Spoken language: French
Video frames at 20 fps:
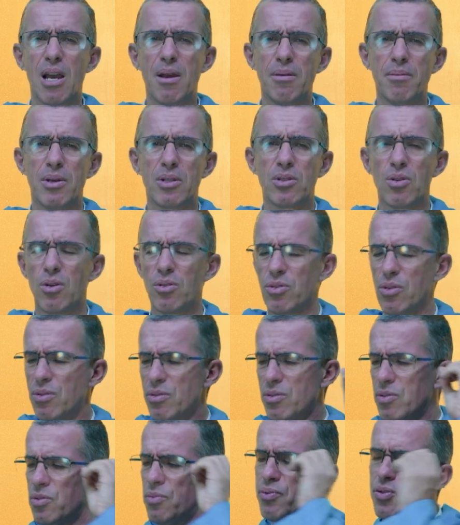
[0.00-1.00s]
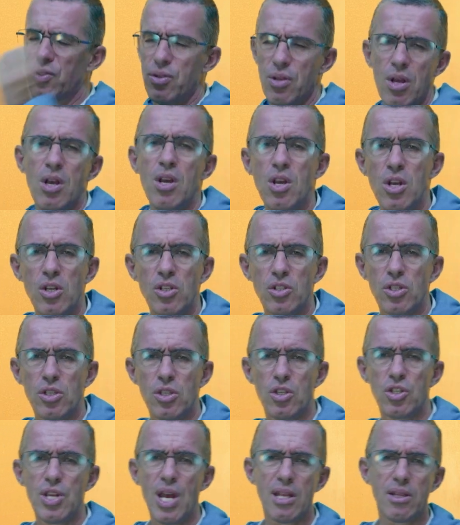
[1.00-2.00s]
Hein. Maintenant, euh, je, je
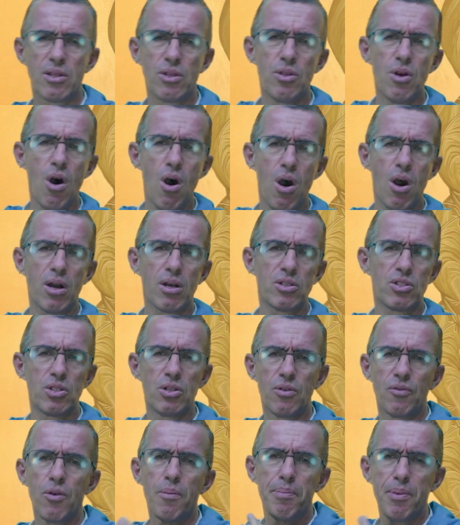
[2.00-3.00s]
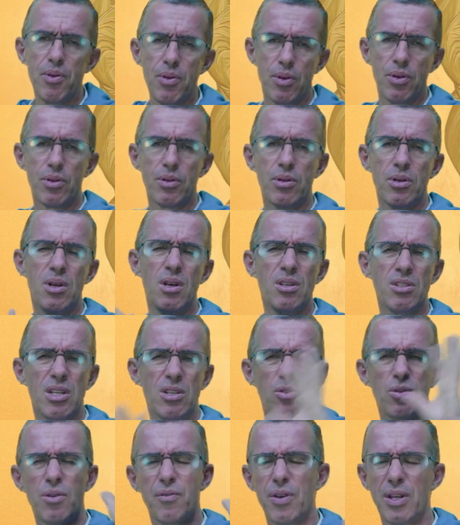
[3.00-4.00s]
te jette dehors, je ne veux plus, je
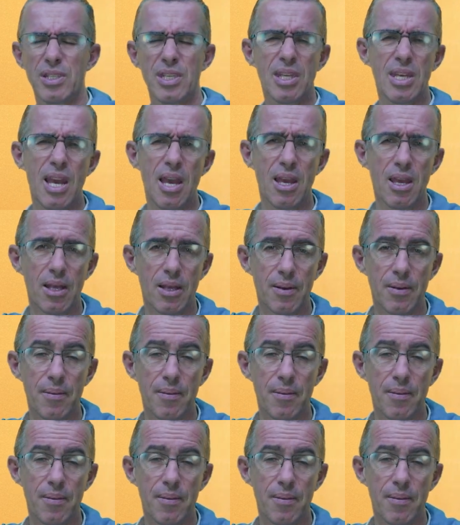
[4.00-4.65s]
suis fatigué.